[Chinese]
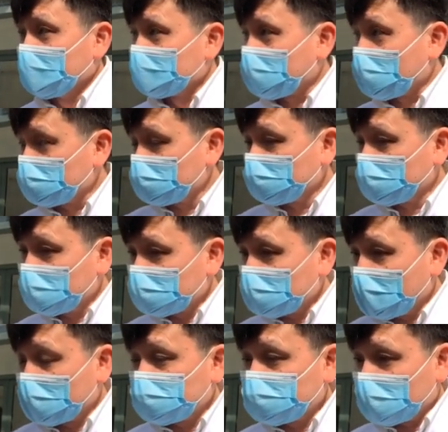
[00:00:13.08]
他集中了
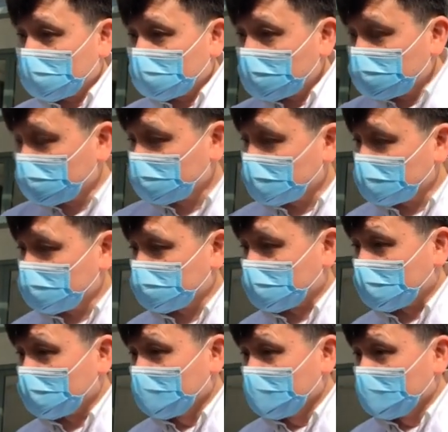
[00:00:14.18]
上海最好的重症医
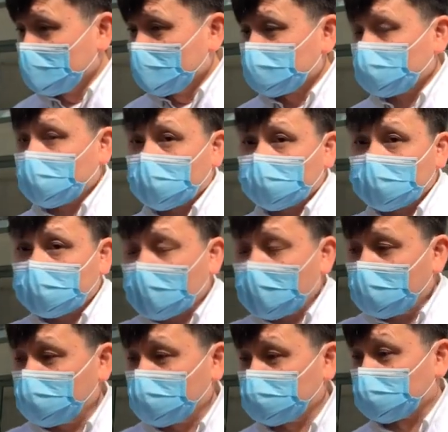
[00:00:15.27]
学、最好的感
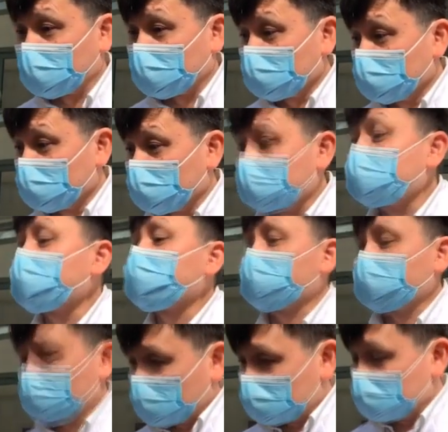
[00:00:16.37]
染病学，我自己
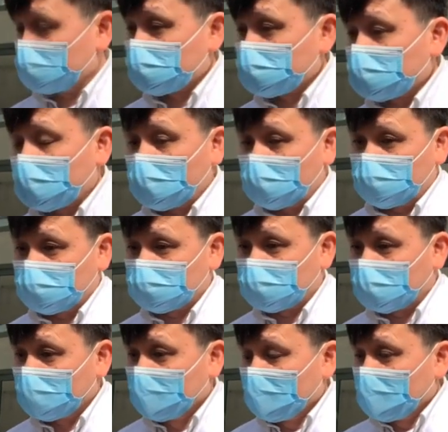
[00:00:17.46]
我自己是感染病
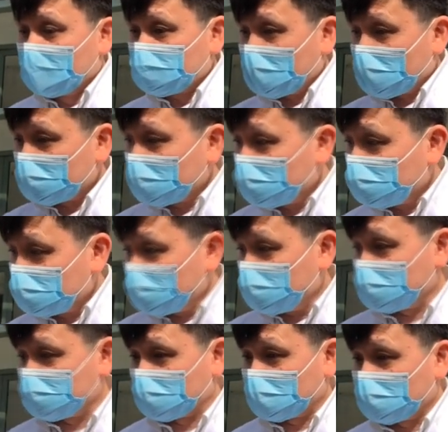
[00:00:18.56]
学，最好的呼吸
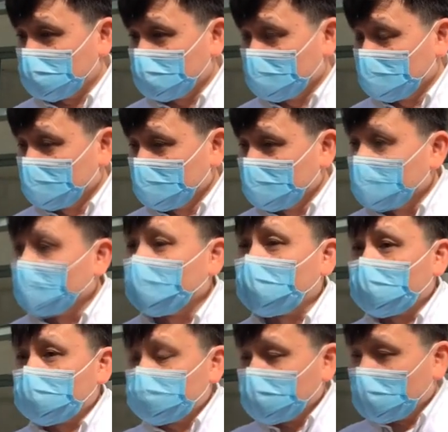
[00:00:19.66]
病学，
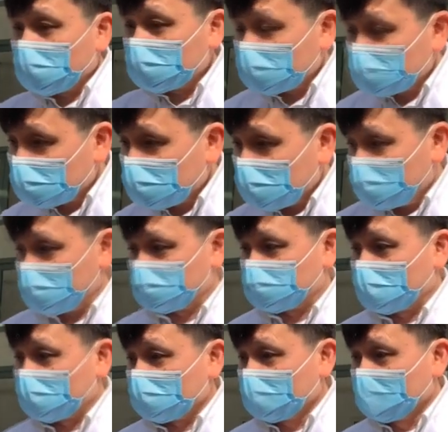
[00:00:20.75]
呃，最好的心脏病
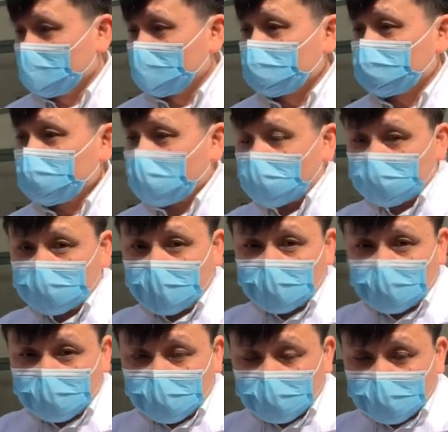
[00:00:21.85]
学，最好
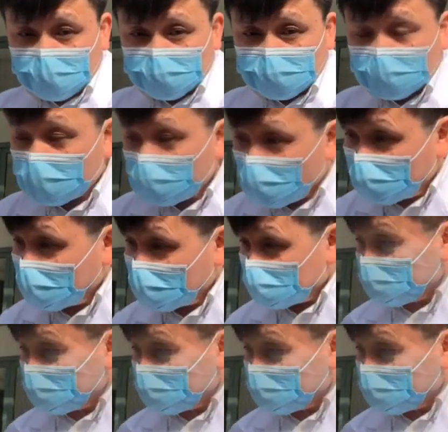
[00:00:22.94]
的人工肺，